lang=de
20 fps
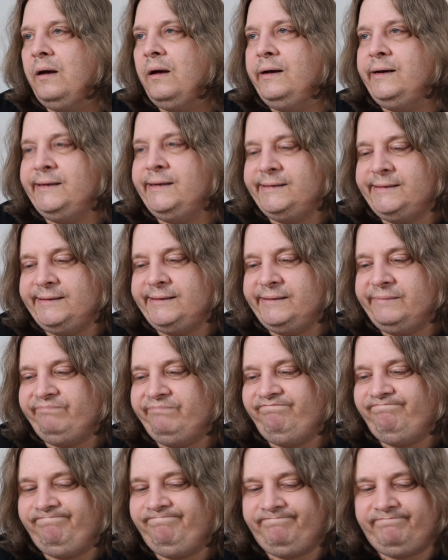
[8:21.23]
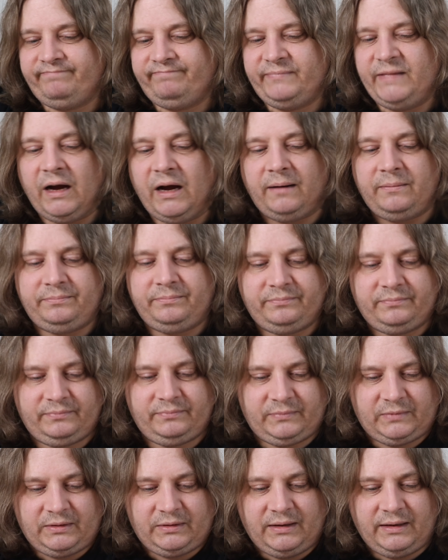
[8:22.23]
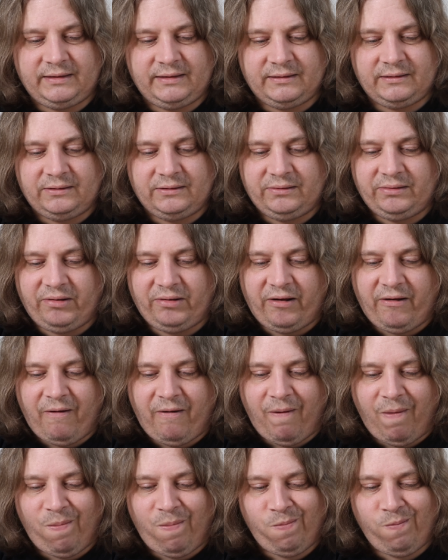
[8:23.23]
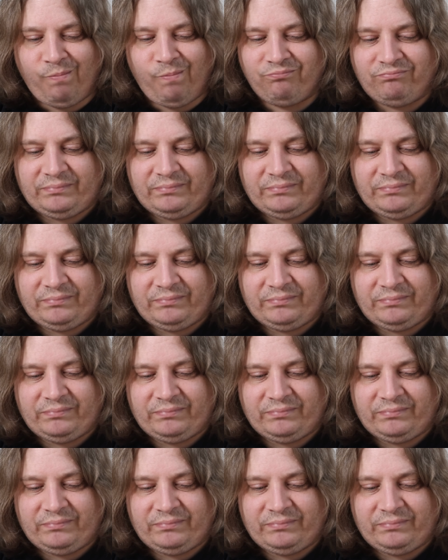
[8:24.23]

Ähm, ja, also ähm,